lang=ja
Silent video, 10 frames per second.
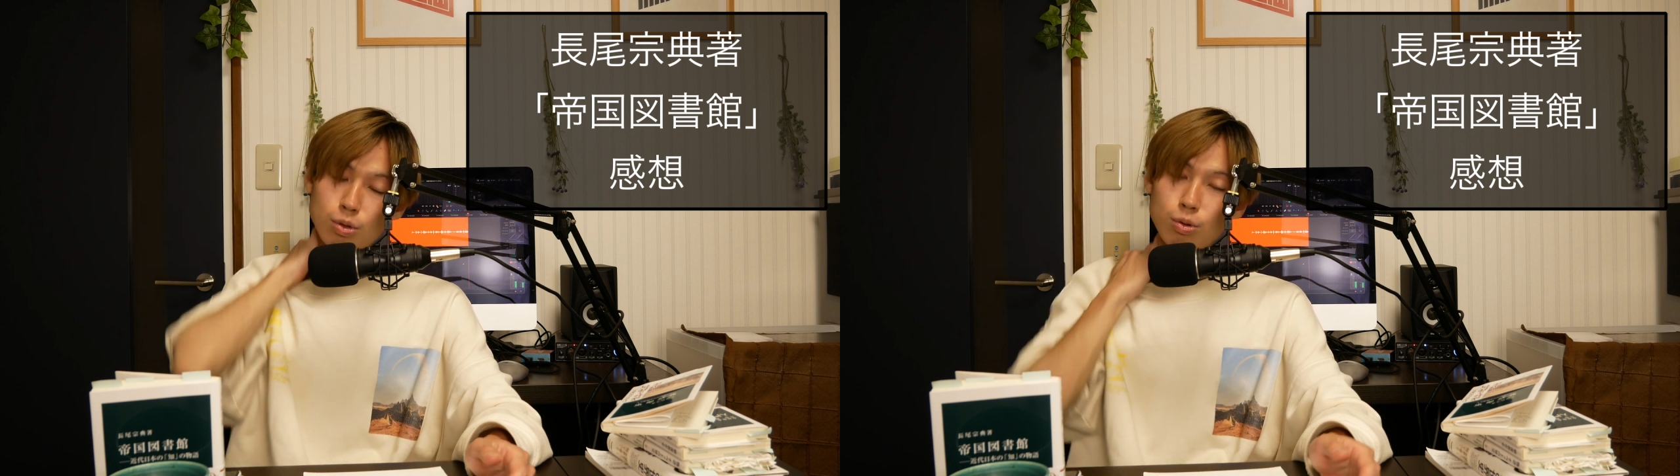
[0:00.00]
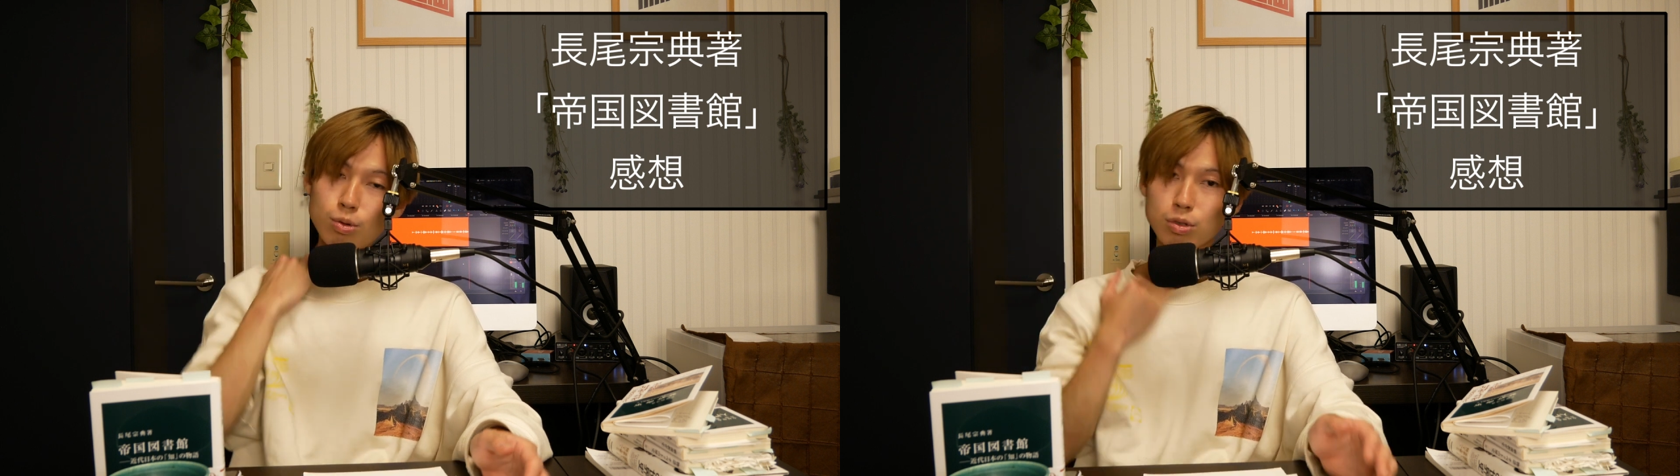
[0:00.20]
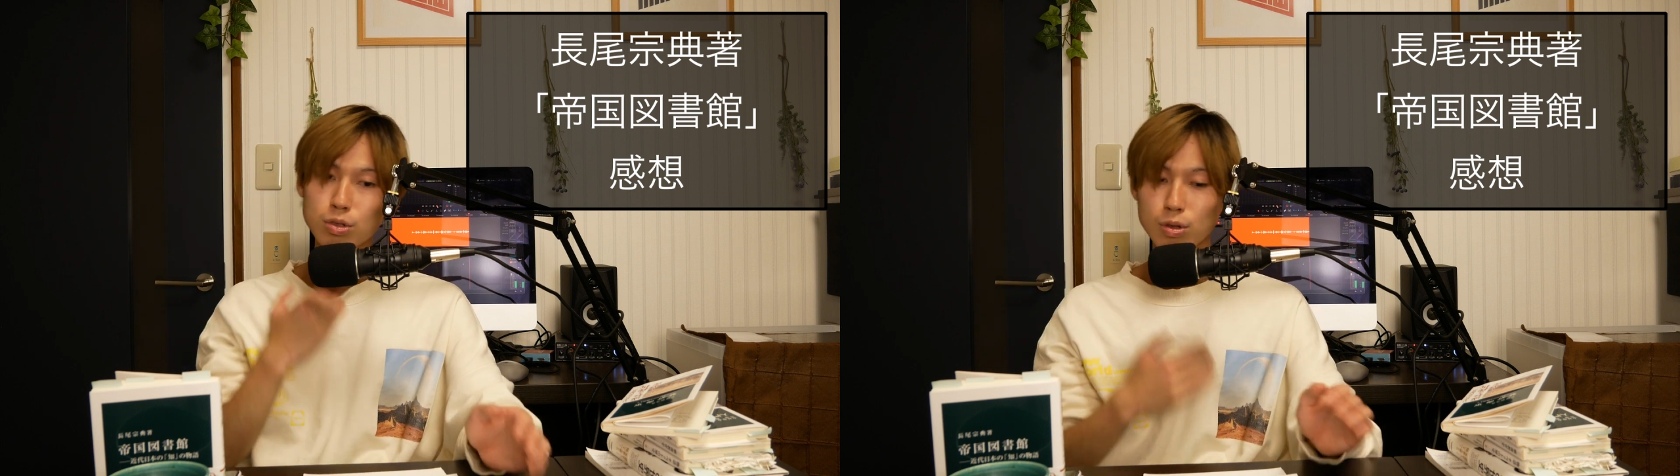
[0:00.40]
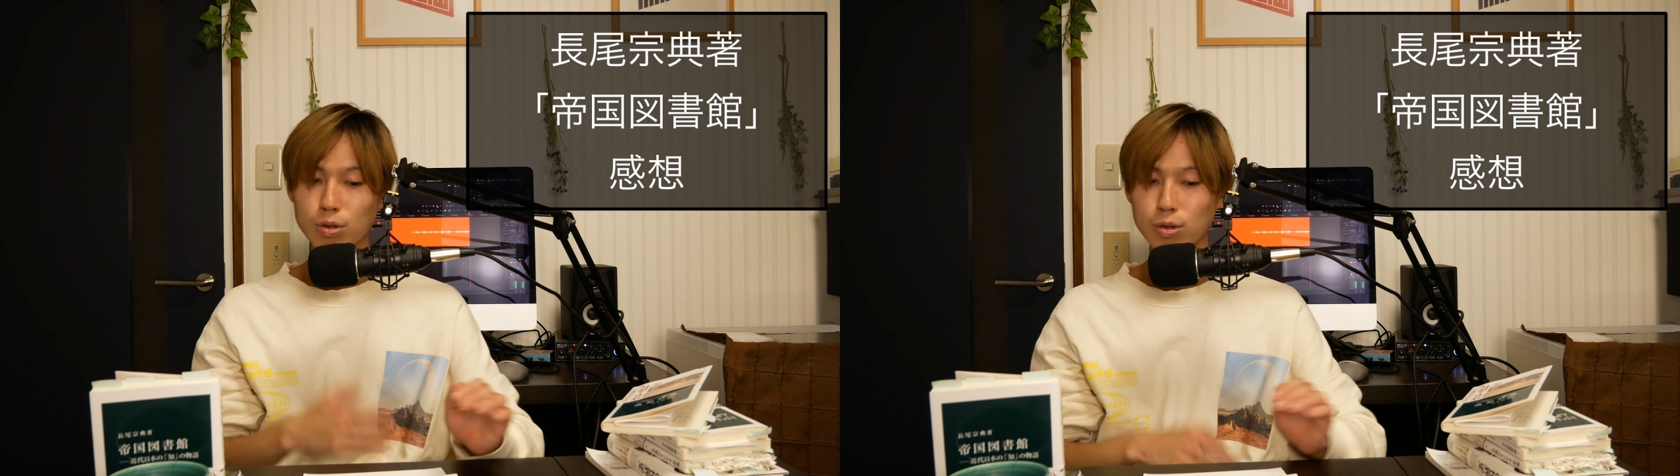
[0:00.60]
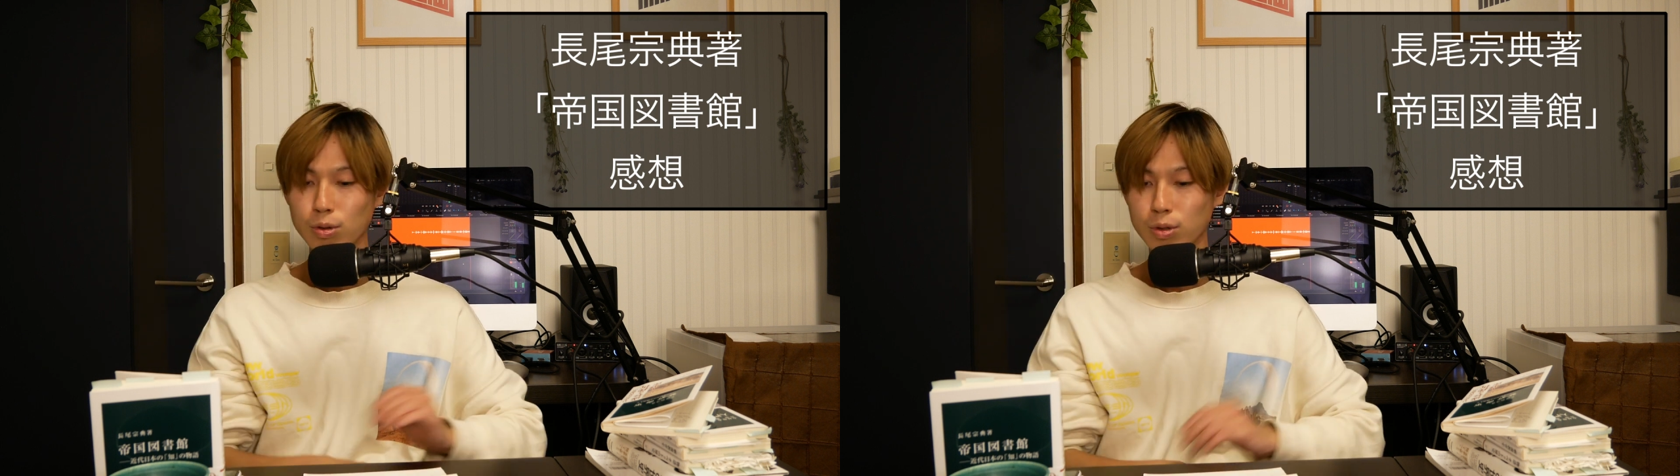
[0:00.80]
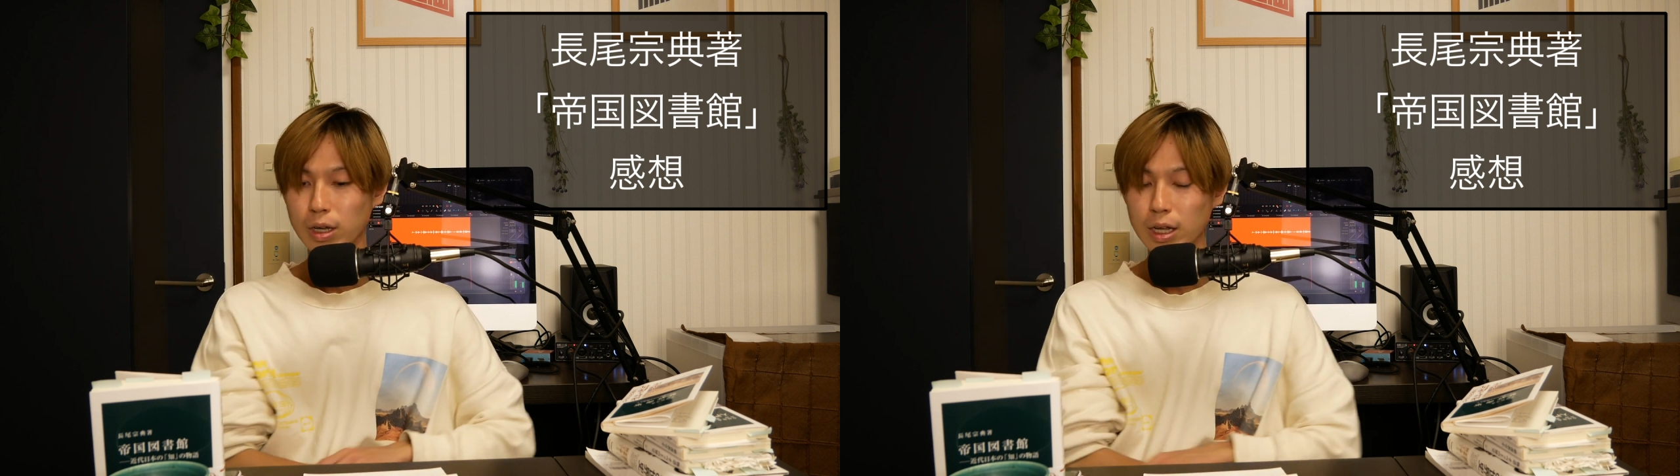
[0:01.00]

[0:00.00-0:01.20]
納本するのに